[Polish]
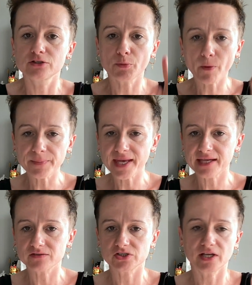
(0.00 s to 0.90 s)
to po
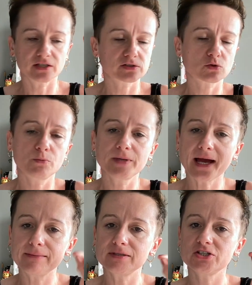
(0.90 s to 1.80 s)
pierwsze
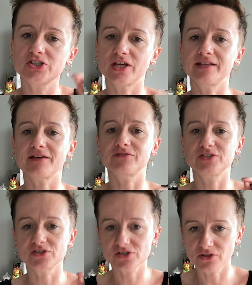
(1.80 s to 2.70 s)
skupiamy się na
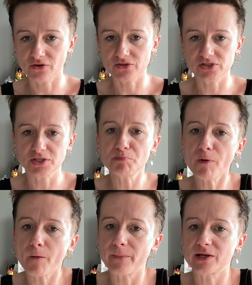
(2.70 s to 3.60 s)
wdzięczności. I
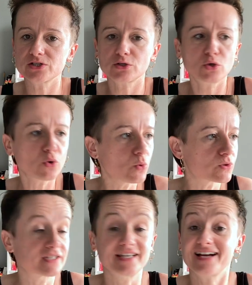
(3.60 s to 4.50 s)
popatrz,
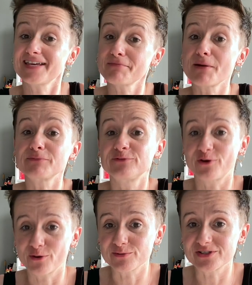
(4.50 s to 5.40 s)
kurde, jak ja mam
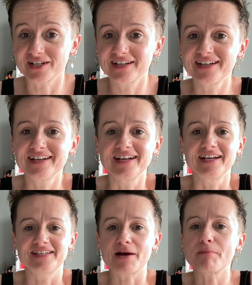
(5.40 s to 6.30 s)
dobrze.
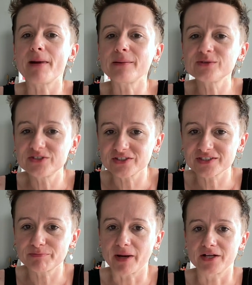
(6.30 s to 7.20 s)
Ja mam gdzie
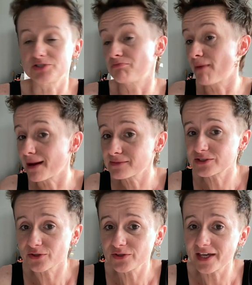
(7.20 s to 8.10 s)
spać, mam
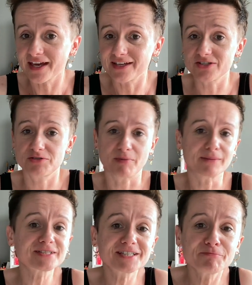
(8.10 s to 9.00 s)
co jeść,
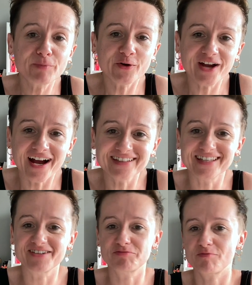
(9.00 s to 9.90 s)
mam z kim
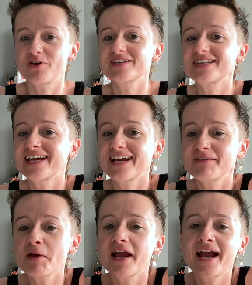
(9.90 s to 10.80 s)
pogadać, mogę sobie
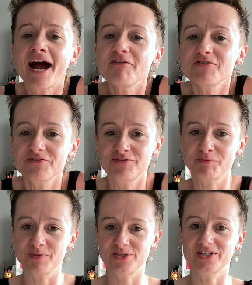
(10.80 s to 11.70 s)
kawę
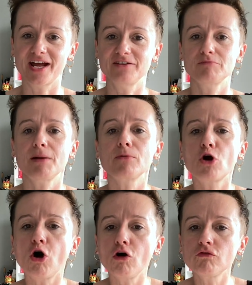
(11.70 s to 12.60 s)
wypić rano, mam
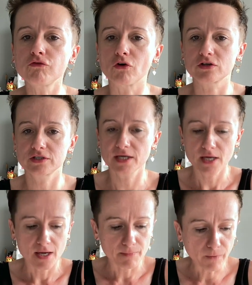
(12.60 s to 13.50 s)
komfort.
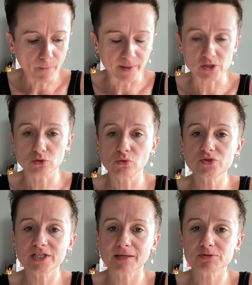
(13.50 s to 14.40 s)
Popatrz,
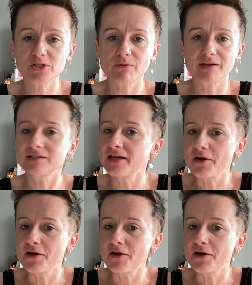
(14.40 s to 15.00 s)
ludzie na przykład